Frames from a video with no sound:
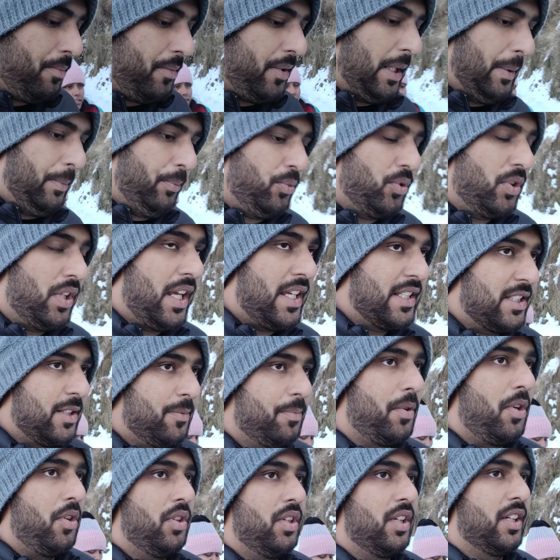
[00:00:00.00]
मेरा पूरा ऐसा
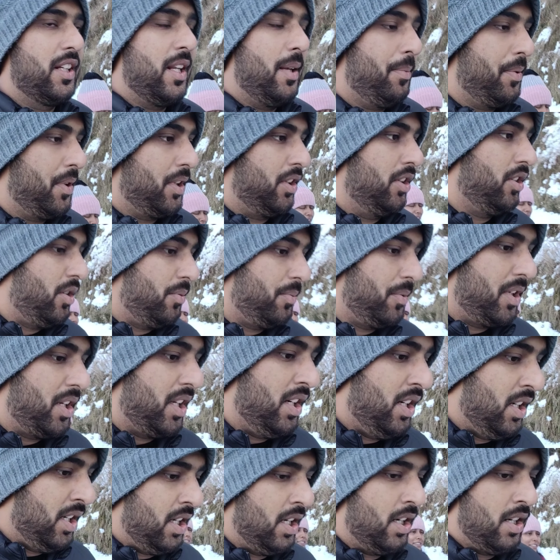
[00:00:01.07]
पाँव लग रहा है प्रज्ञा और मेरा